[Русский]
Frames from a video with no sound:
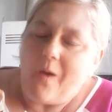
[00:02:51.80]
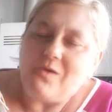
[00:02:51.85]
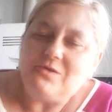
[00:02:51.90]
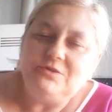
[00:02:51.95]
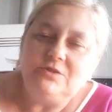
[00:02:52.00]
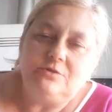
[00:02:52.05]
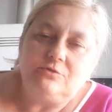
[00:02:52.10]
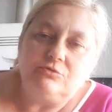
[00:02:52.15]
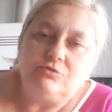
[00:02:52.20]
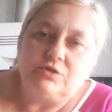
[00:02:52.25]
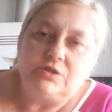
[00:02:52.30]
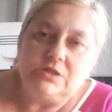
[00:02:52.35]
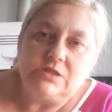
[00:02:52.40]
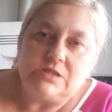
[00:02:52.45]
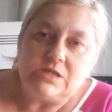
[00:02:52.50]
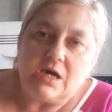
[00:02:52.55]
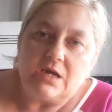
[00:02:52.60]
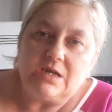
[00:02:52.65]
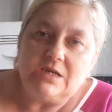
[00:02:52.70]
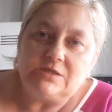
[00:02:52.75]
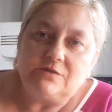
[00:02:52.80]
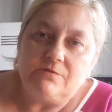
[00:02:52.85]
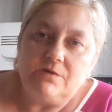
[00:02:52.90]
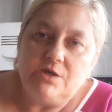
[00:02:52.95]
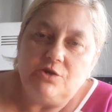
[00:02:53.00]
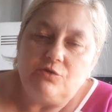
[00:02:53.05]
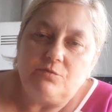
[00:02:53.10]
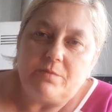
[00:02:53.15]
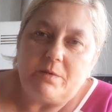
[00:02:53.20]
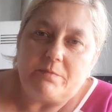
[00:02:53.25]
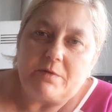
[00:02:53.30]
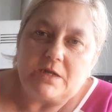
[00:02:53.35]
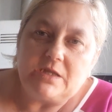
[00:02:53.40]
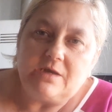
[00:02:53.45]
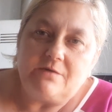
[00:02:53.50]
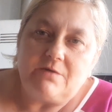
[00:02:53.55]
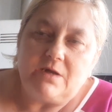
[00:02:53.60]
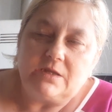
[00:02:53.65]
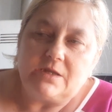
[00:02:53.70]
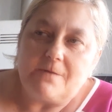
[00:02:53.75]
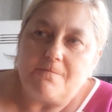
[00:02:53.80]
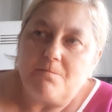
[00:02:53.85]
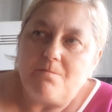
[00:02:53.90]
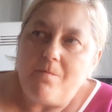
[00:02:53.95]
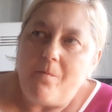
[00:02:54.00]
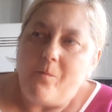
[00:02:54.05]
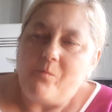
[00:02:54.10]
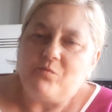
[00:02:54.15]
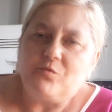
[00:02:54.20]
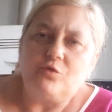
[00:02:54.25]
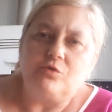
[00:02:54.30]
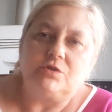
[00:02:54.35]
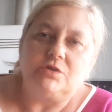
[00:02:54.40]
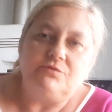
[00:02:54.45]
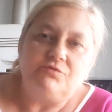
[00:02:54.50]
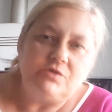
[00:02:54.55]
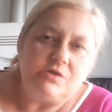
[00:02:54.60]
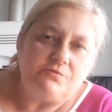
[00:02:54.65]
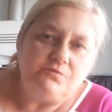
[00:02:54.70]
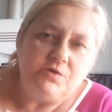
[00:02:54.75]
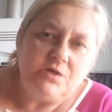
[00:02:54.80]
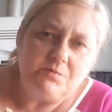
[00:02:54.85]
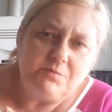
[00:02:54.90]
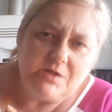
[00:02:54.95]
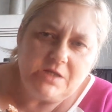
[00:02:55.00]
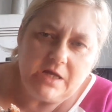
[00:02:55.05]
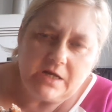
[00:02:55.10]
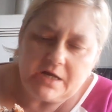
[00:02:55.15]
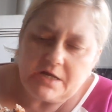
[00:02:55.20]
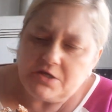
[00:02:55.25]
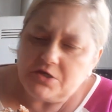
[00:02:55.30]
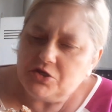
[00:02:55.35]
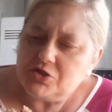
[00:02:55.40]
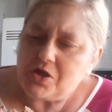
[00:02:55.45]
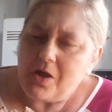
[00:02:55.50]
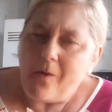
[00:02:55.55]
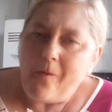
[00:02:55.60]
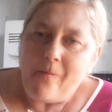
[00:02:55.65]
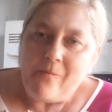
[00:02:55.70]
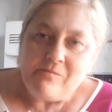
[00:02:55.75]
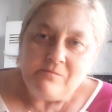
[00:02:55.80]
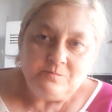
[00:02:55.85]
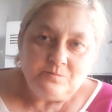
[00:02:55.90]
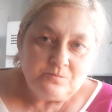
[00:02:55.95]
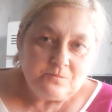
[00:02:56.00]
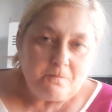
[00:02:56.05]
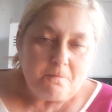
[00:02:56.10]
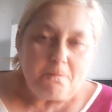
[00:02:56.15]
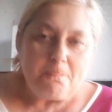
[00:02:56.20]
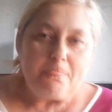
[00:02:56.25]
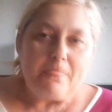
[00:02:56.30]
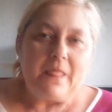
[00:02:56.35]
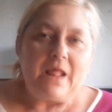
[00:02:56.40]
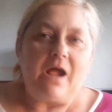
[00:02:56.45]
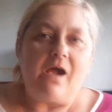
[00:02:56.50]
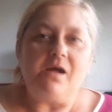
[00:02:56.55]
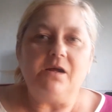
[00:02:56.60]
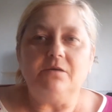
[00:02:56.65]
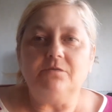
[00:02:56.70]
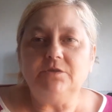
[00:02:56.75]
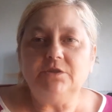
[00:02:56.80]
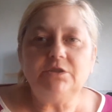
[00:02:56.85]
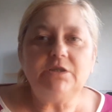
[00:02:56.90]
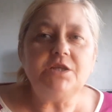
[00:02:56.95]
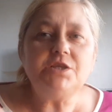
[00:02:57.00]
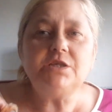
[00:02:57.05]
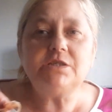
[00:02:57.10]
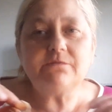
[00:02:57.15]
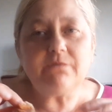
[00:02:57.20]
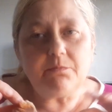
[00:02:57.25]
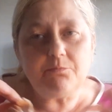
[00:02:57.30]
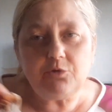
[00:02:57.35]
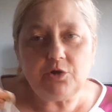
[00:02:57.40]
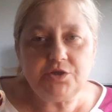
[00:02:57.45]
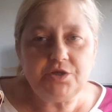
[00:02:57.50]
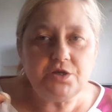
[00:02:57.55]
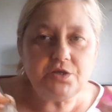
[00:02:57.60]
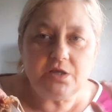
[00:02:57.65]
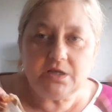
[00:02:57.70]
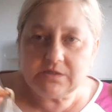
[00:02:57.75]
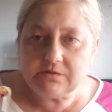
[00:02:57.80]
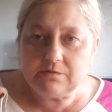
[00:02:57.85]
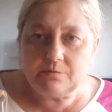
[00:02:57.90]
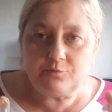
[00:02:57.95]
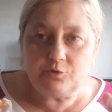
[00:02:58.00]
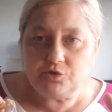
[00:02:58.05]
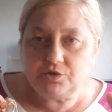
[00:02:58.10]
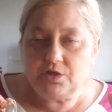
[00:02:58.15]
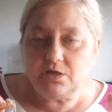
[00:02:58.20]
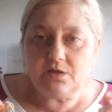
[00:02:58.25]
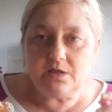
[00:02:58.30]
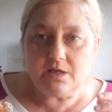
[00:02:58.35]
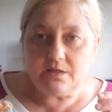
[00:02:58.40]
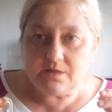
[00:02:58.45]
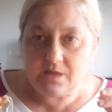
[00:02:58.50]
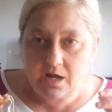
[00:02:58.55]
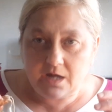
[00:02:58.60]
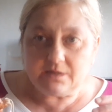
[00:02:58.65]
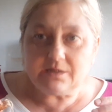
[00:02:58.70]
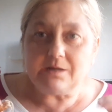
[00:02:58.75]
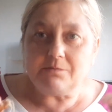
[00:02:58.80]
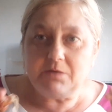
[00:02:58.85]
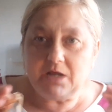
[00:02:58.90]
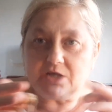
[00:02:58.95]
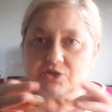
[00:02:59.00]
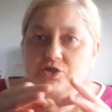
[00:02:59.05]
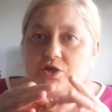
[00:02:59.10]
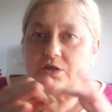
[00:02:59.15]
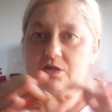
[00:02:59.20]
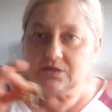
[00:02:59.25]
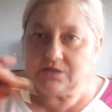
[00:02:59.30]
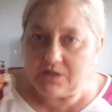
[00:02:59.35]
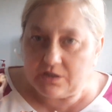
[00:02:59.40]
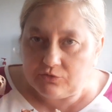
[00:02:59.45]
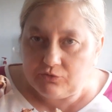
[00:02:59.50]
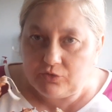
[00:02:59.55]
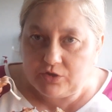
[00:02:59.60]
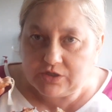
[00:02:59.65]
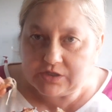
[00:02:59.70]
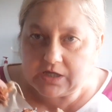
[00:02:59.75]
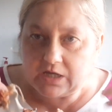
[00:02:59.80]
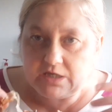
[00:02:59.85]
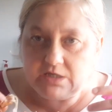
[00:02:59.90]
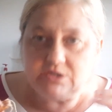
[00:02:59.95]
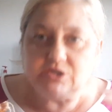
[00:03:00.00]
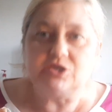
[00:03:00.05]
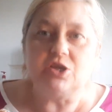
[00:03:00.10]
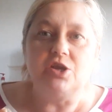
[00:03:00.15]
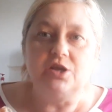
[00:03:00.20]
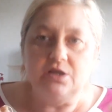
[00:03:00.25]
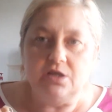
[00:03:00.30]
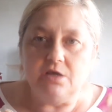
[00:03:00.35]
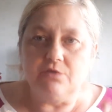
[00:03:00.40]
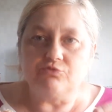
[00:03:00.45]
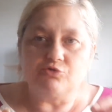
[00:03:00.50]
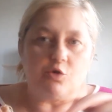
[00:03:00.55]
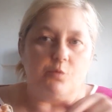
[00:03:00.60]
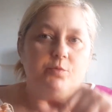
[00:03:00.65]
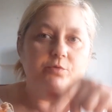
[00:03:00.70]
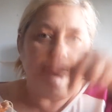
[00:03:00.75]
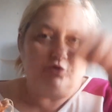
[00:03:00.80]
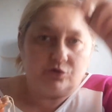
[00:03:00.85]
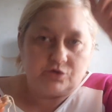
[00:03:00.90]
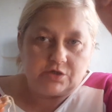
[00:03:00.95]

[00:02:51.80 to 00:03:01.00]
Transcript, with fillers: И трусы старые свои он попродавал там тоже все фирменные какие-то. говорит, они свободненькие, свободненькие, да, там ляжки растянулись, а и стринги в жопу все